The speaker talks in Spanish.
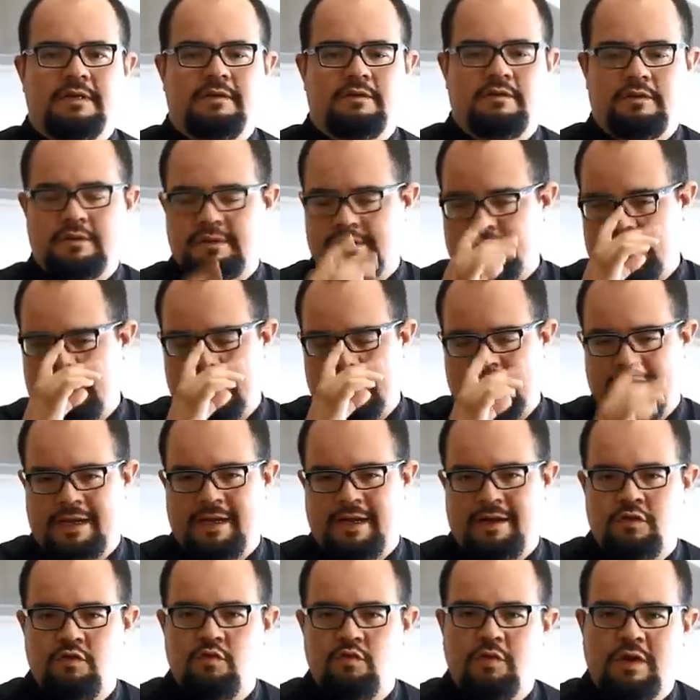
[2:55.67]
Entonces, eh,
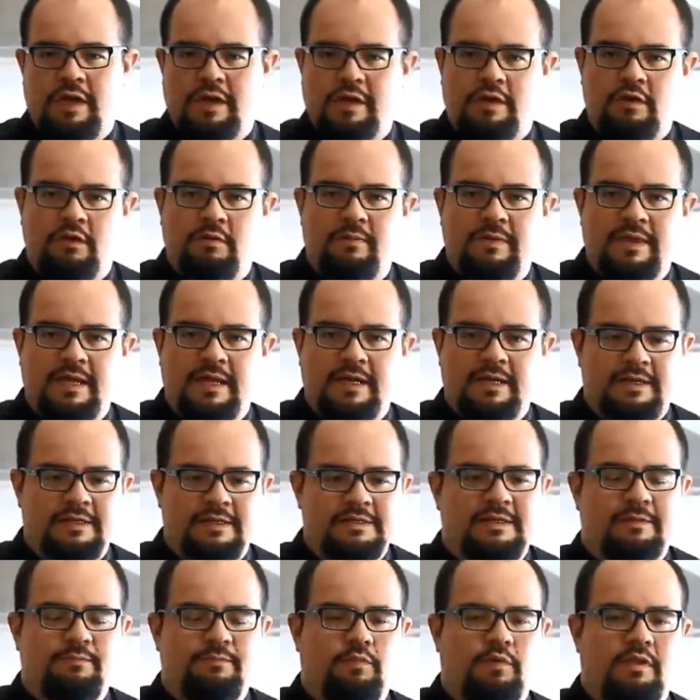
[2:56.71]
eh, nunca hay que olvidar que
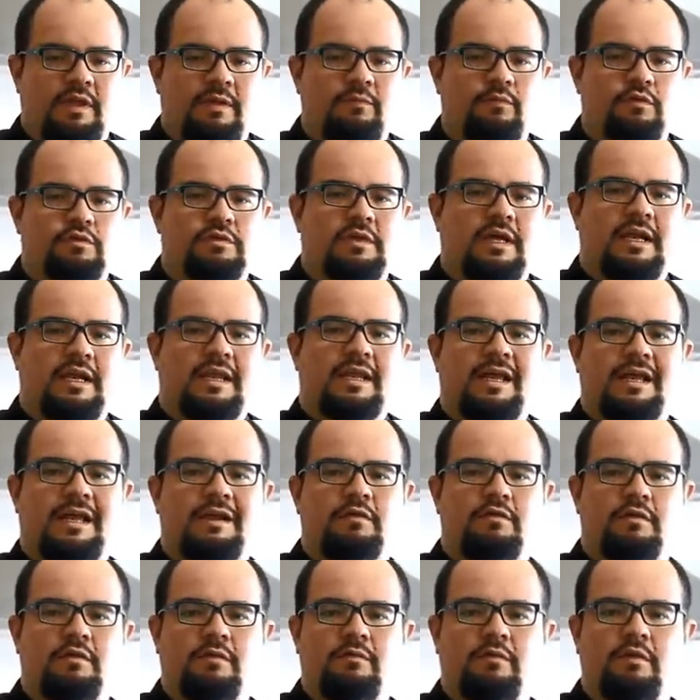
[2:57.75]
si podemos darle
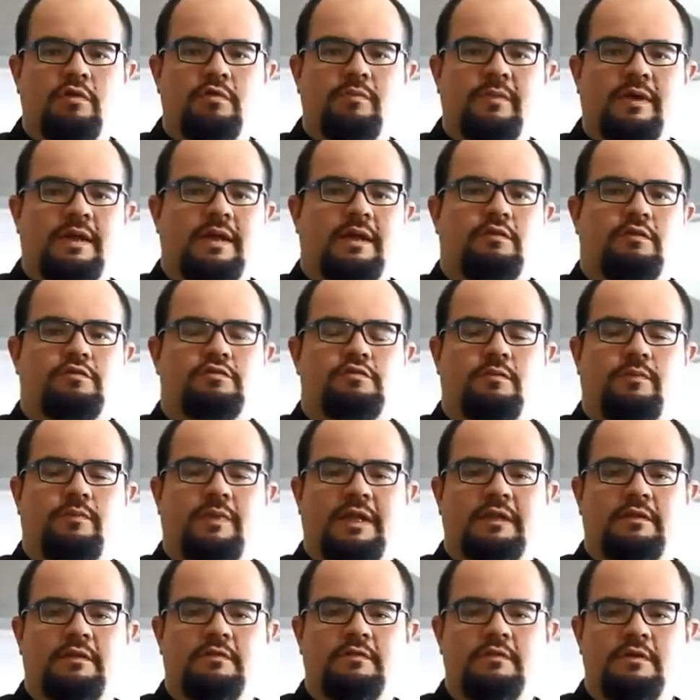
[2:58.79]
algo de volumen a nuestro
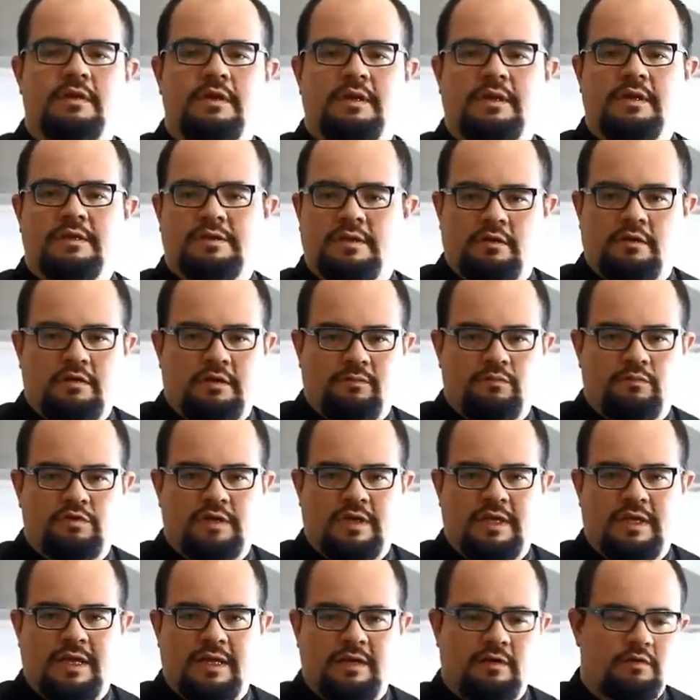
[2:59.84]
plato, se lo tenemos
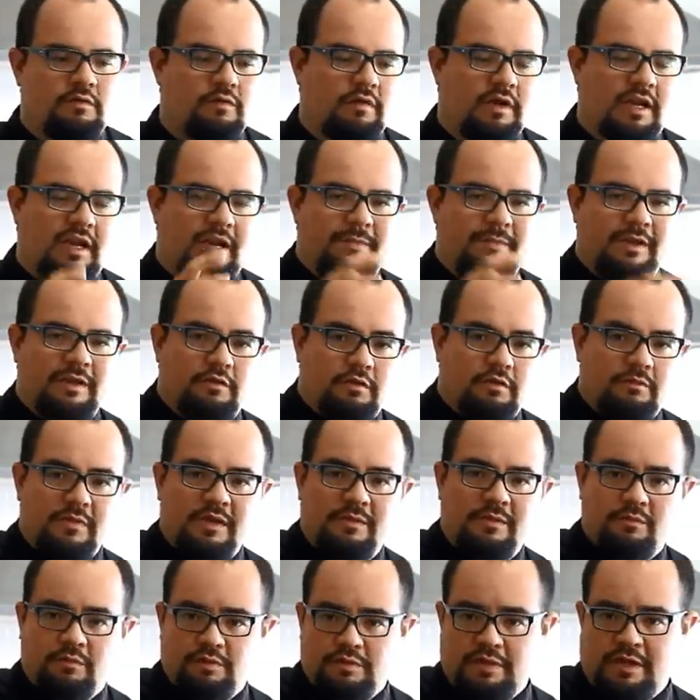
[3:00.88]
que dar con elementos
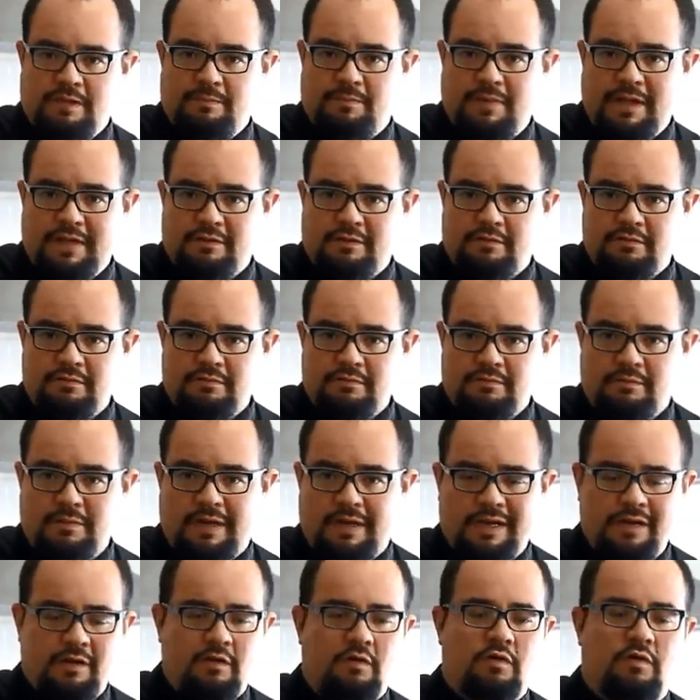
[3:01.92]
mismos del plato,
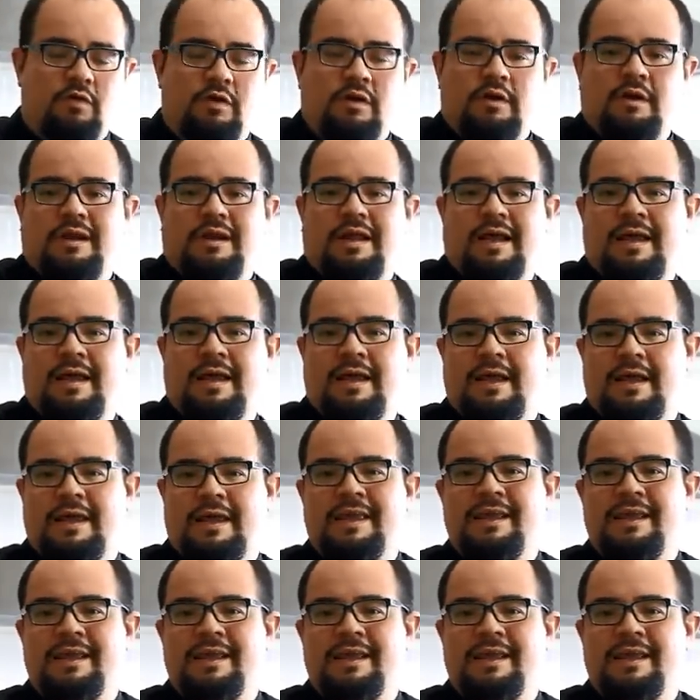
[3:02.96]
¿vale? O con eh,